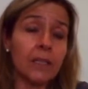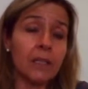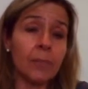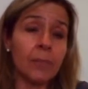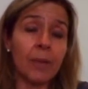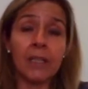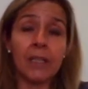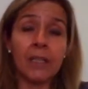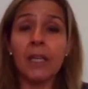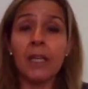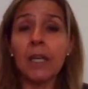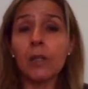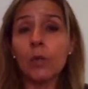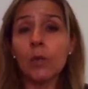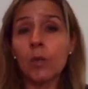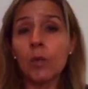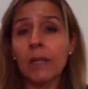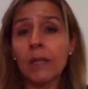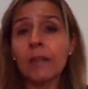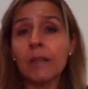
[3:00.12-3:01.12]
se practican
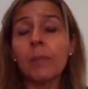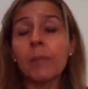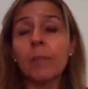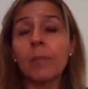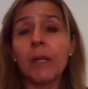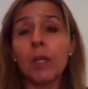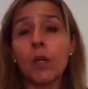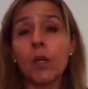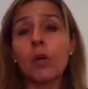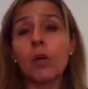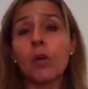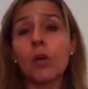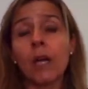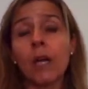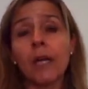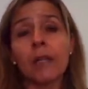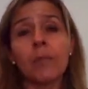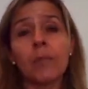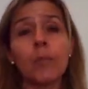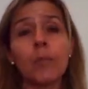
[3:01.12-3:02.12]
durante el periodo
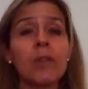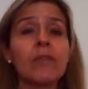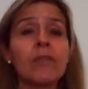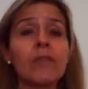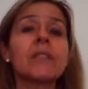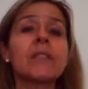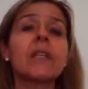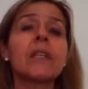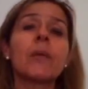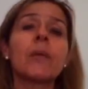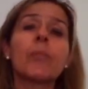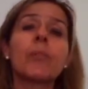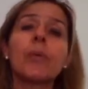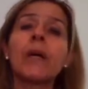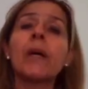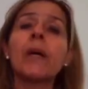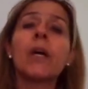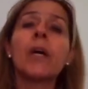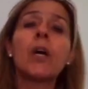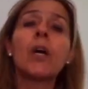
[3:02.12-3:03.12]
escolar y es muy difícil
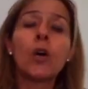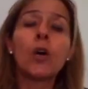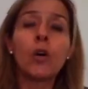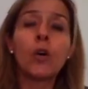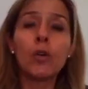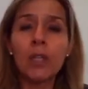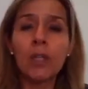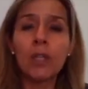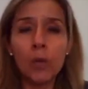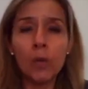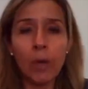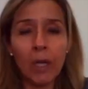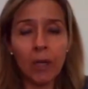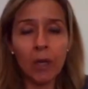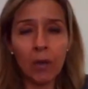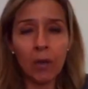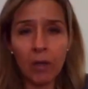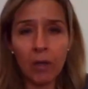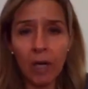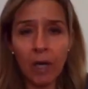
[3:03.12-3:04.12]
después
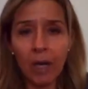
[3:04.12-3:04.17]
continuarlo. En